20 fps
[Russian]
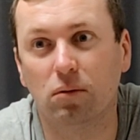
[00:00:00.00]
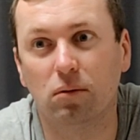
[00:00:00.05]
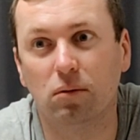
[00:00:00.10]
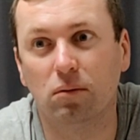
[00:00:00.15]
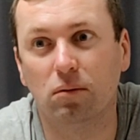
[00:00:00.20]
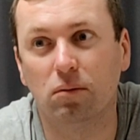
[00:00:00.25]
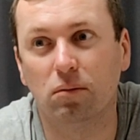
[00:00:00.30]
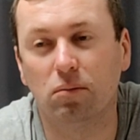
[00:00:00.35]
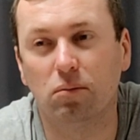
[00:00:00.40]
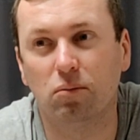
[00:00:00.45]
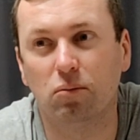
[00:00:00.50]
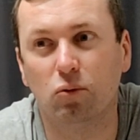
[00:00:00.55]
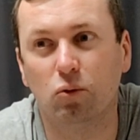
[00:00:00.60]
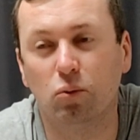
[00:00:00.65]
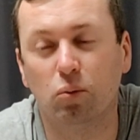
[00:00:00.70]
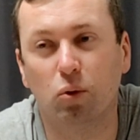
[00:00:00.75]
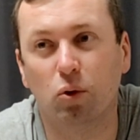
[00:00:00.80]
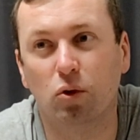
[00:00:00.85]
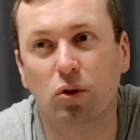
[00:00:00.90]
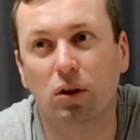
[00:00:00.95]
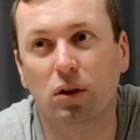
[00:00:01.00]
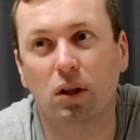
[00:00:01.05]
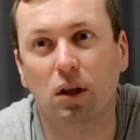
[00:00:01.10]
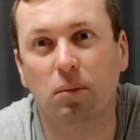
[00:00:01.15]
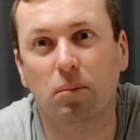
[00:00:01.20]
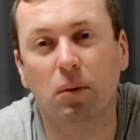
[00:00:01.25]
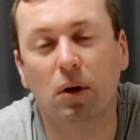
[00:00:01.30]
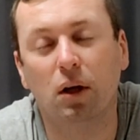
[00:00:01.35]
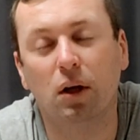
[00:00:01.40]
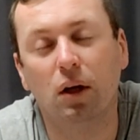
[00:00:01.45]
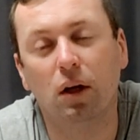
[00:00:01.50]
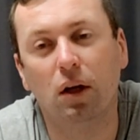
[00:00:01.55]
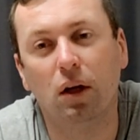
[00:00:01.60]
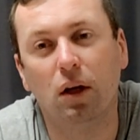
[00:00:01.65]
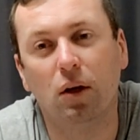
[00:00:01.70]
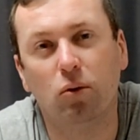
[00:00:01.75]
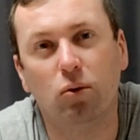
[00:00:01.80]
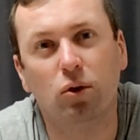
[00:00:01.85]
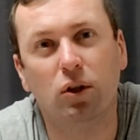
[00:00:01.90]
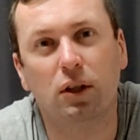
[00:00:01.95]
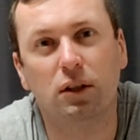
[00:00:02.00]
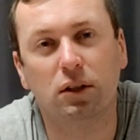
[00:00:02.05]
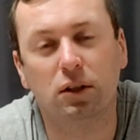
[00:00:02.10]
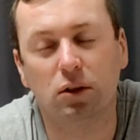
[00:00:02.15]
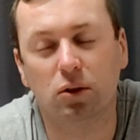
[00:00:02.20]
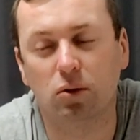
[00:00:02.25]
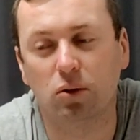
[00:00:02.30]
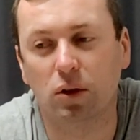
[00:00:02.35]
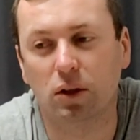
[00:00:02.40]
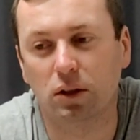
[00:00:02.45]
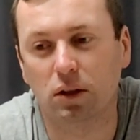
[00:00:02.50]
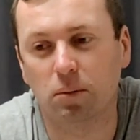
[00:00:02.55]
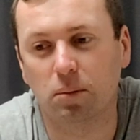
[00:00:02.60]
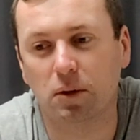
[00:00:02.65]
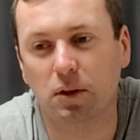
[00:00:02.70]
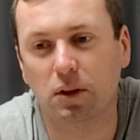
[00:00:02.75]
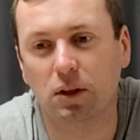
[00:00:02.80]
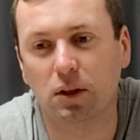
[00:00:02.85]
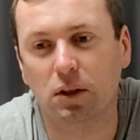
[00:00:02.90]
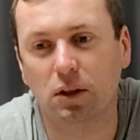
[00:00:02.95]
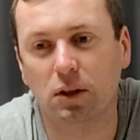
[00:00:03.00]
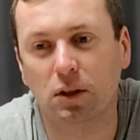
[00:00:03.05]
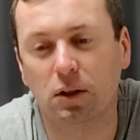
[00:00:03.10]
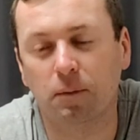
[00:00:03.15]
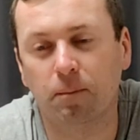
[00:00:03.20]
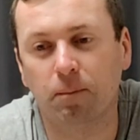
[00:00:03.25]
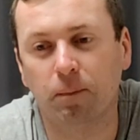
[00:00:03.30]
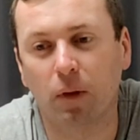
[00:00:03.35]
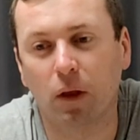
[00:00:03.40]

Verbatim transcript: Ну, просто там ужасные ситуации происходили.